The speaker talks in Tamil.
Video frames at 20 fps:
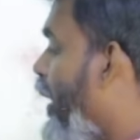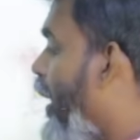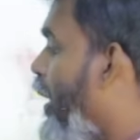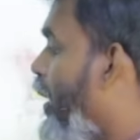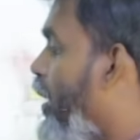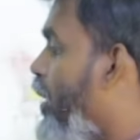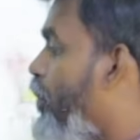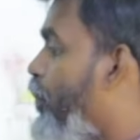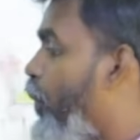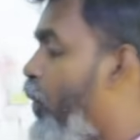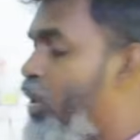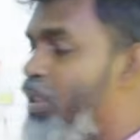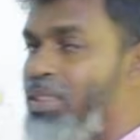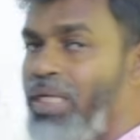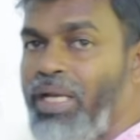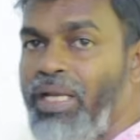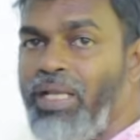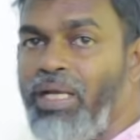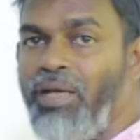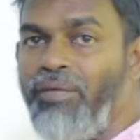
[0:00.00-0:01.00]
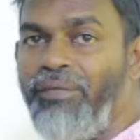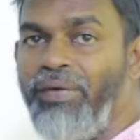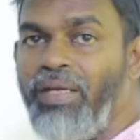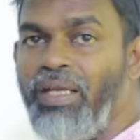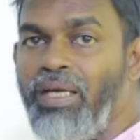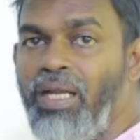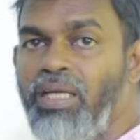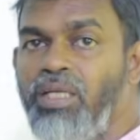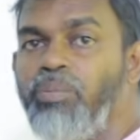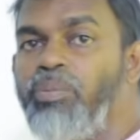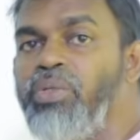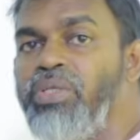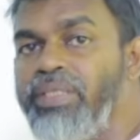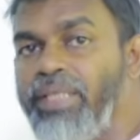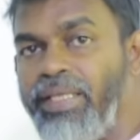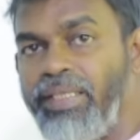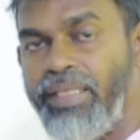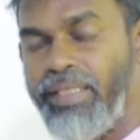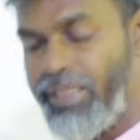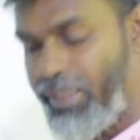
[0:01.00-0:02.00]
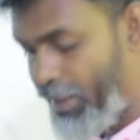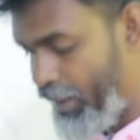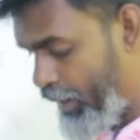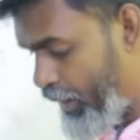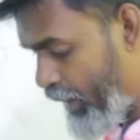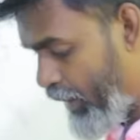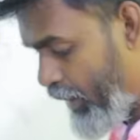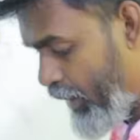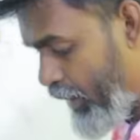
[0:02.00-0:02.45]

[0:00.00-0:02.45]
இதாக்கி போலீஸால் அவங்கள கண்டுபிடிச்சா எது நடக்கு